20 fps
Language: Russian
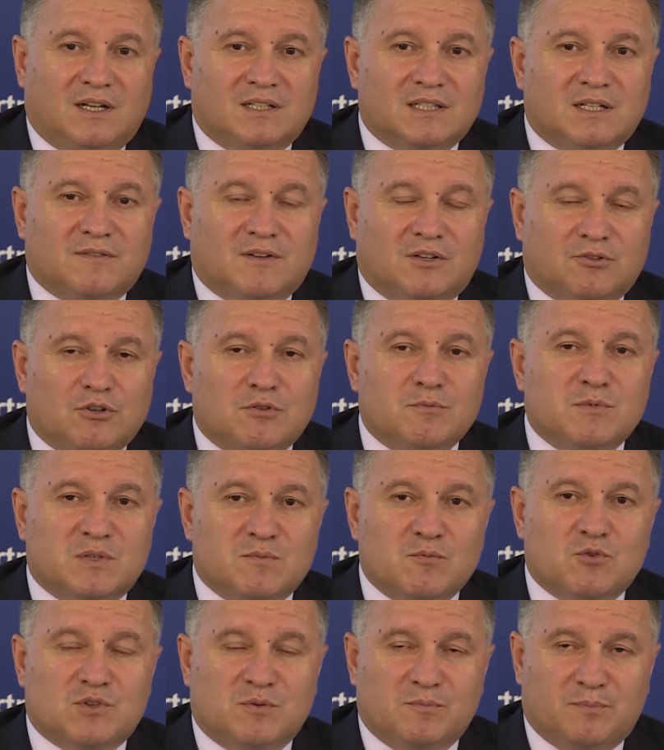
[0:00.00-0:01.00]
э, кадров, которые мы
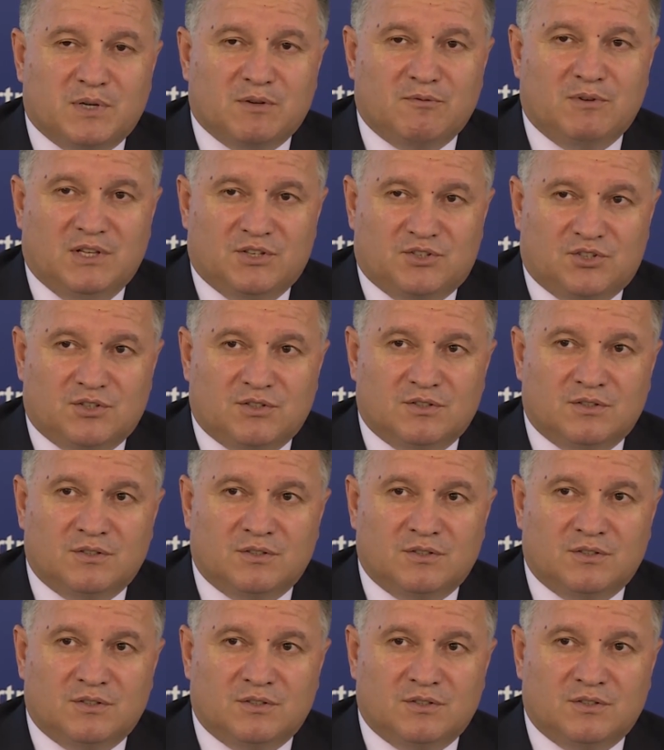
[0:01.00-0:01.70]
сможем привлечь